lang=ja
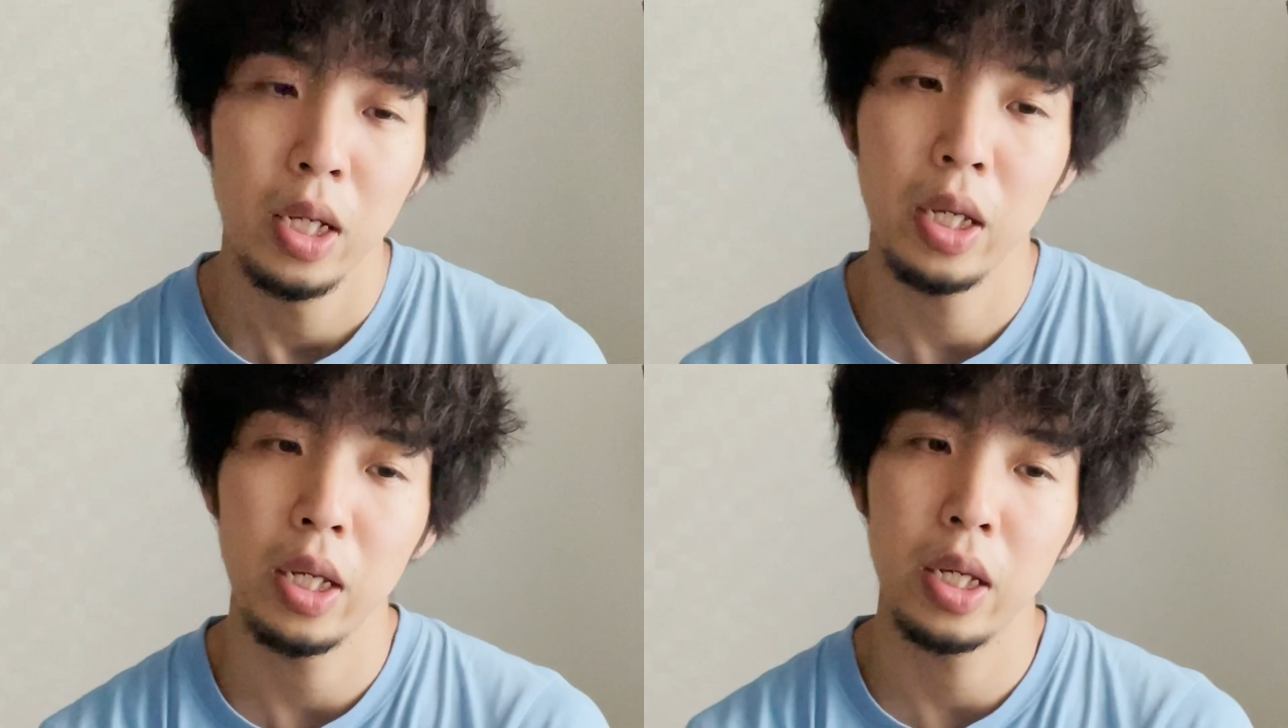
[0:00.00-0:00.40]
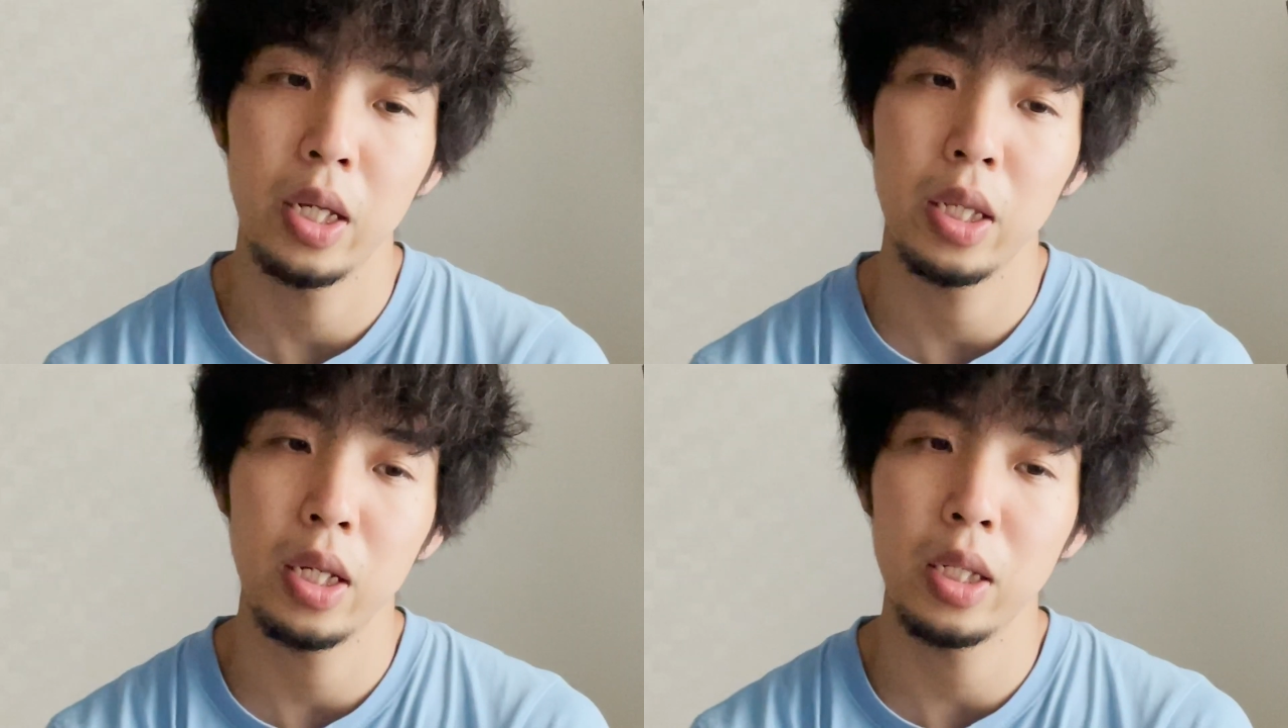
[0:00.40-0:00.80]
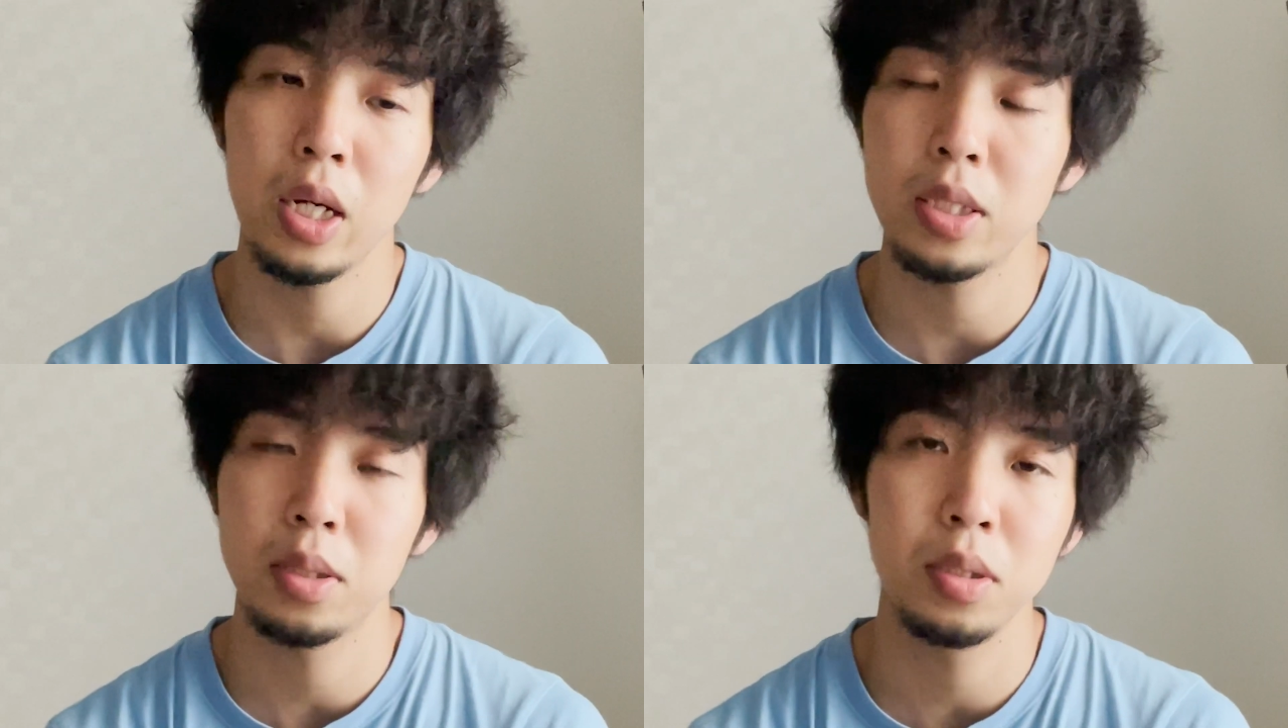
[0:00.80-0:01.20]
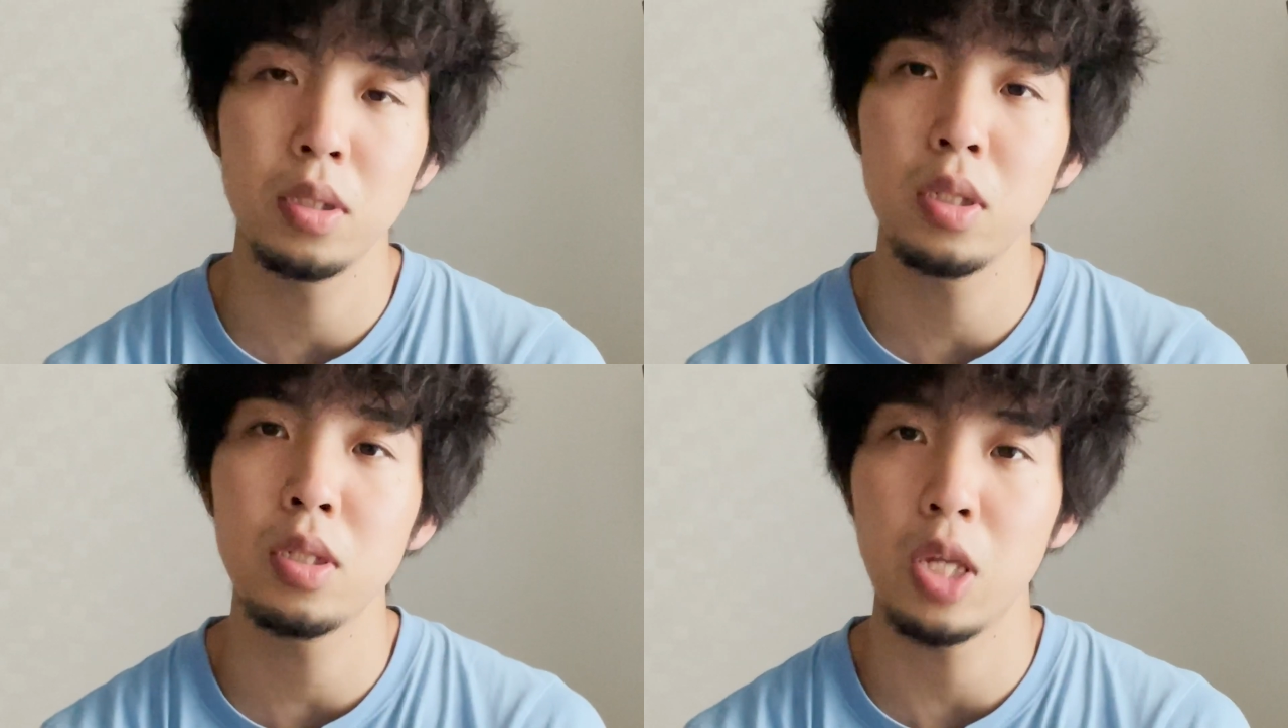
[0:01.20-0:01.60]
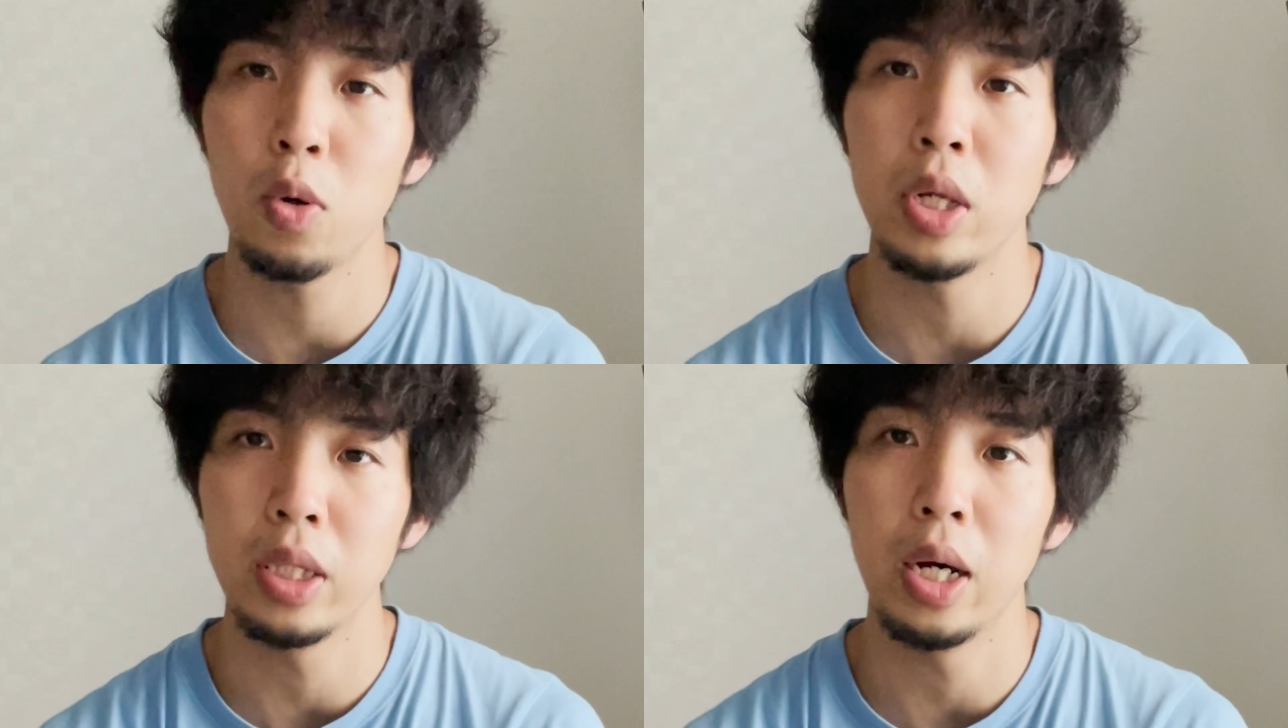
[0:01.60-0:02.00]
えー、2打数
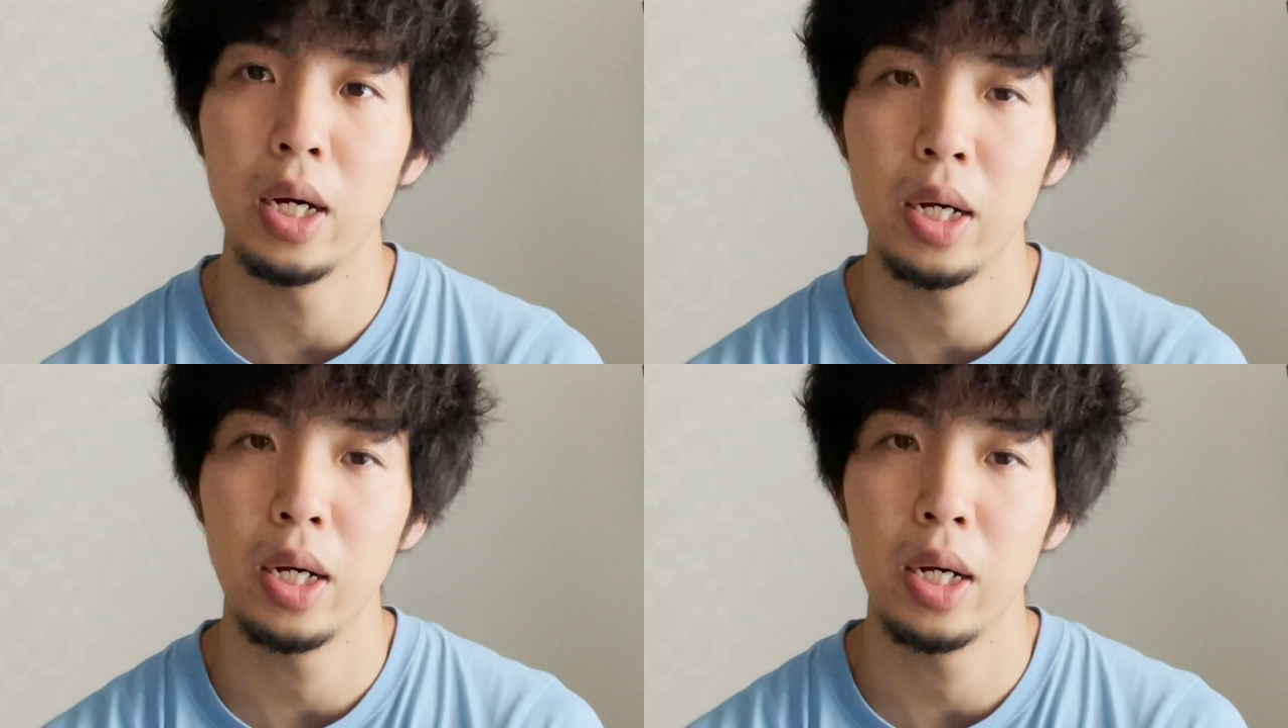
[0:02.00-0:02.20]
0アンダー。